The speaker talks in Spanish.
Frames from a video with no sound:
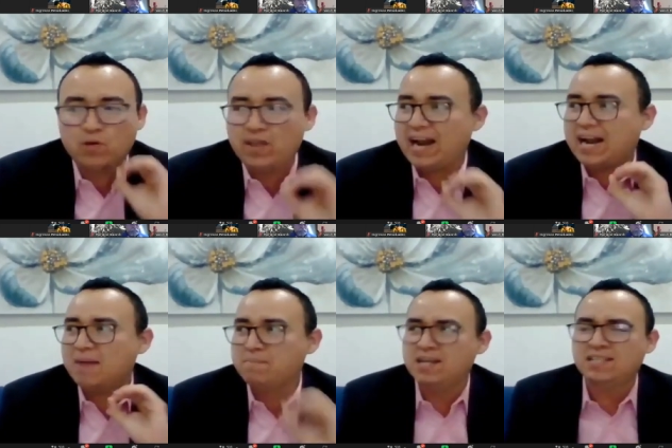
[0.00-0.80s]
de que
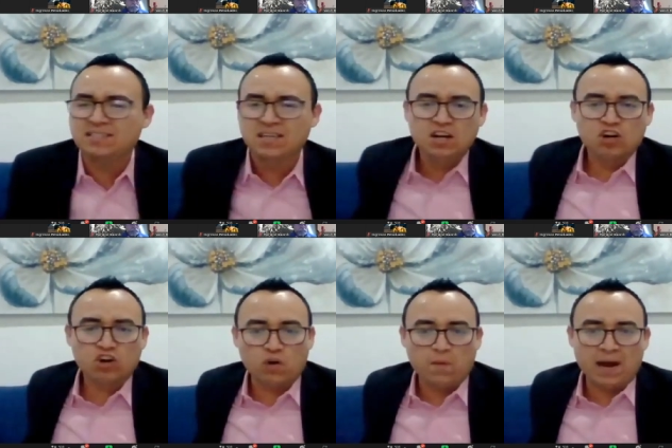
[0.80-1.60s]
nadie podrá
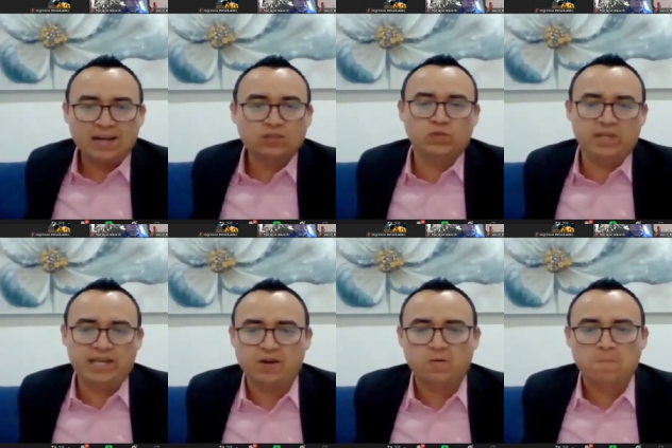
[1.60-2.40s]
jamás
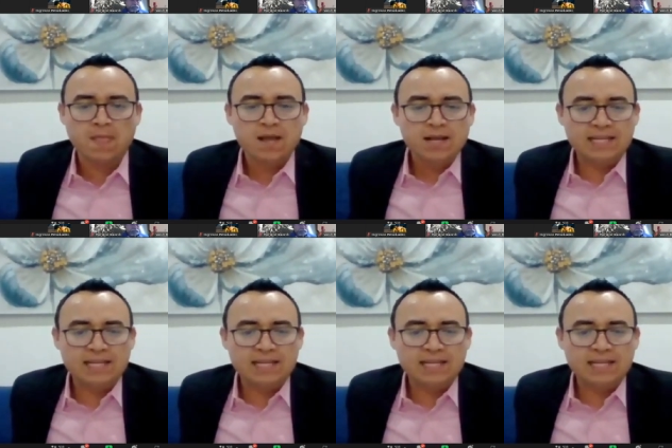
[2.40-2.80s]
robar tu dinero.